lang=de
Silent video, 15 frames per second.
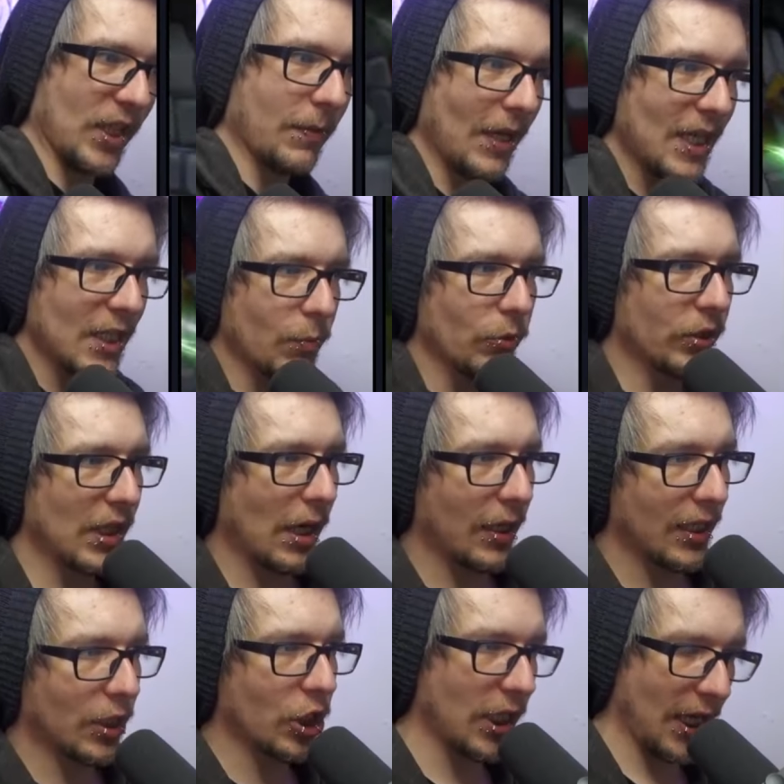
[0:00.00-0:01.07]
Ich meine, ich muss ja
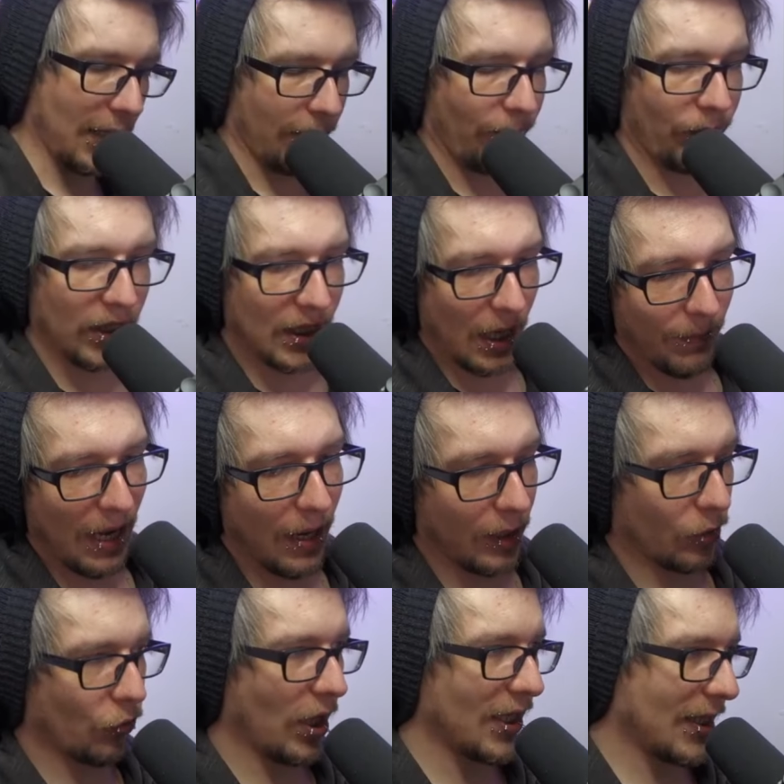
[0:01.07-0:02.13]
gestehen, ich habe
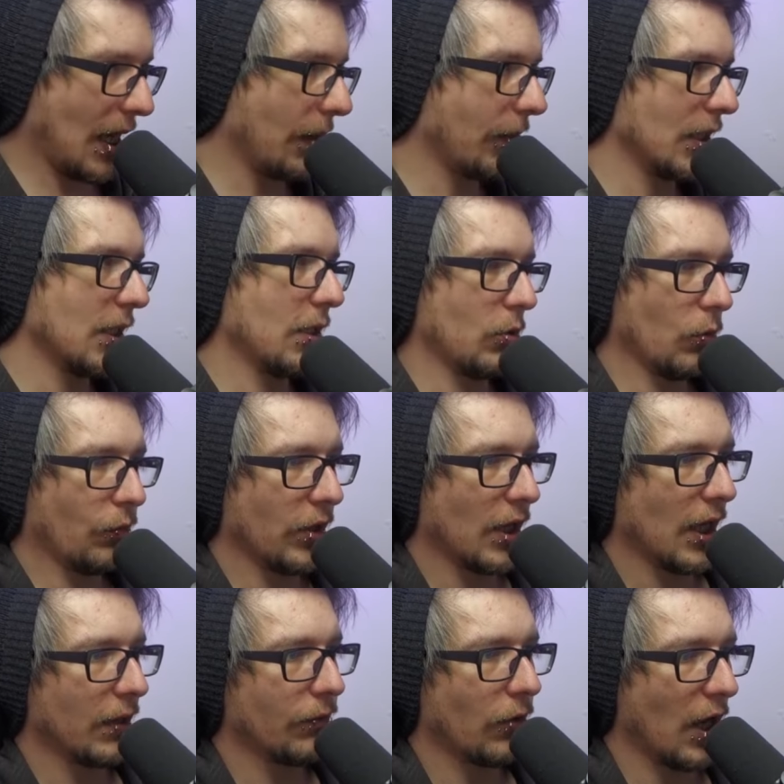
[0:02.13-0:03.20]
aktuell selber nicht so viel
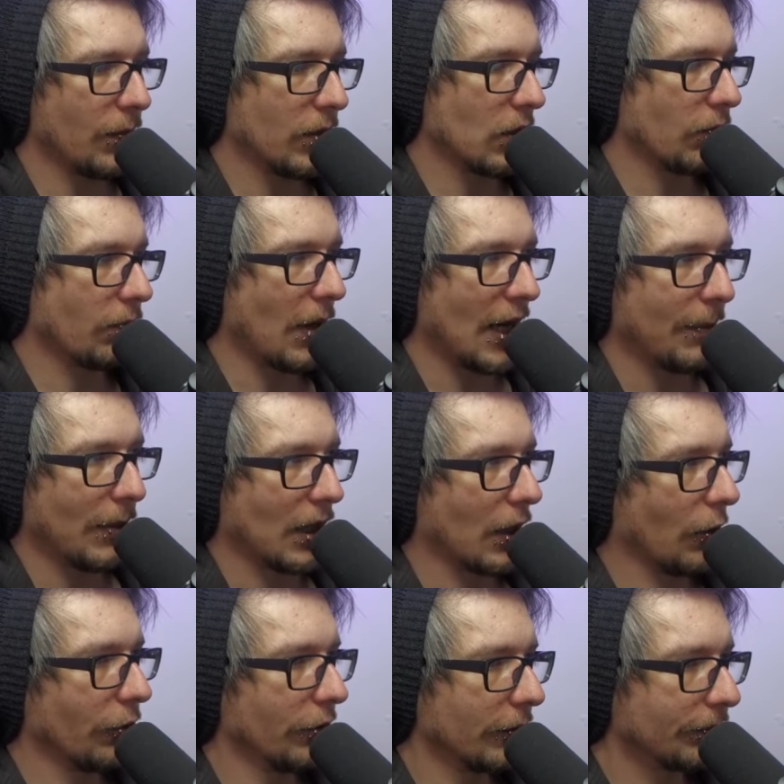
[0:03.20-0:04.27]
Lack, vor allem nicht auf meinem
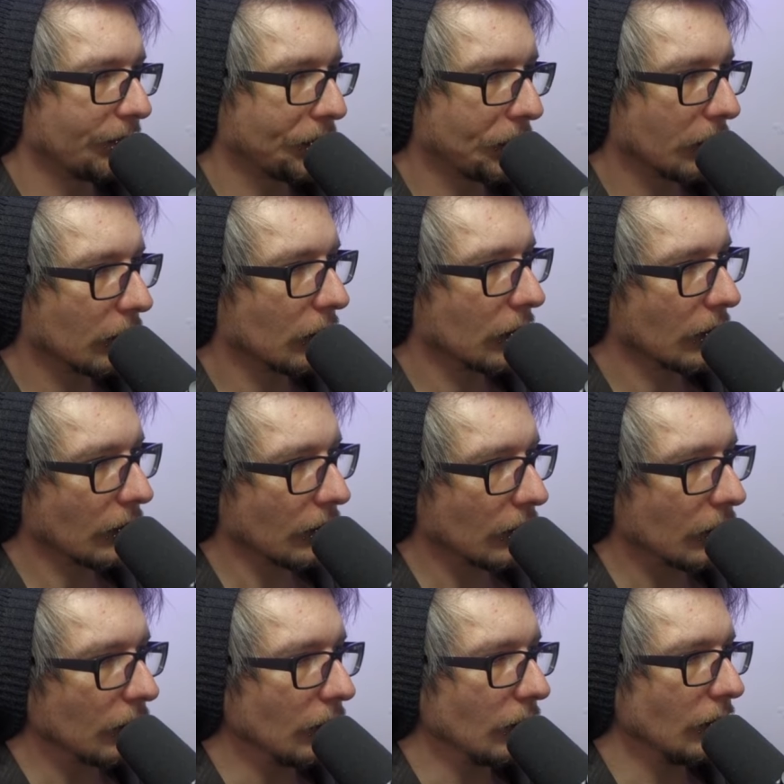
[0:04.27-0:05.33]
Account.
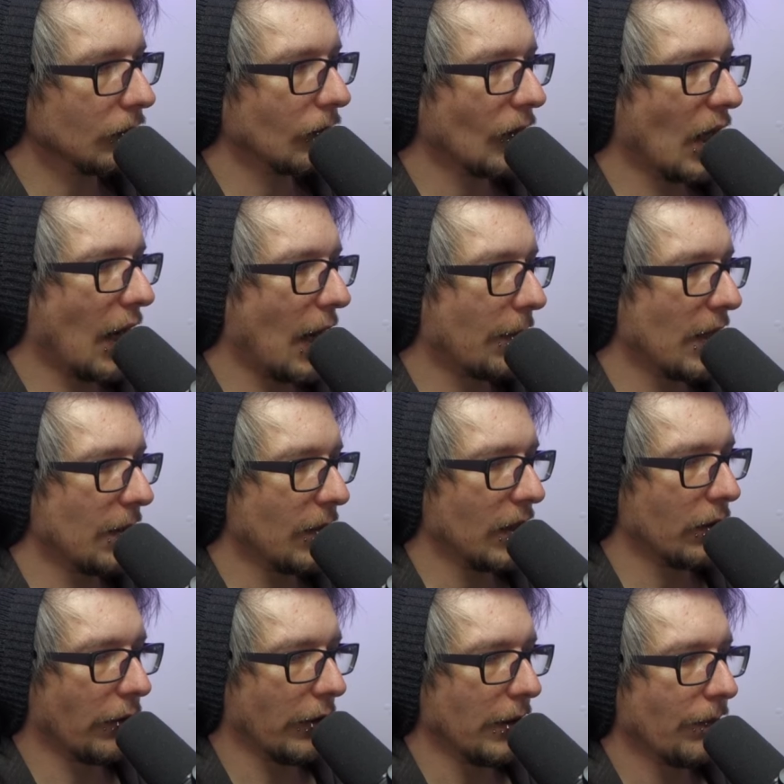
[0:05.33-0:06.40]
Aber
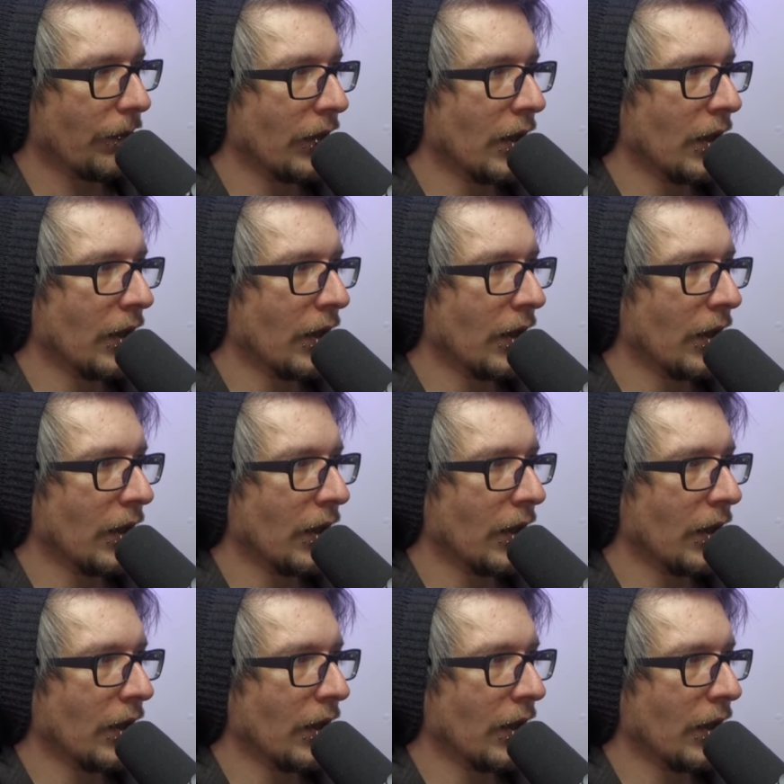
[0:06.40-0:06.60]
immerhin neu.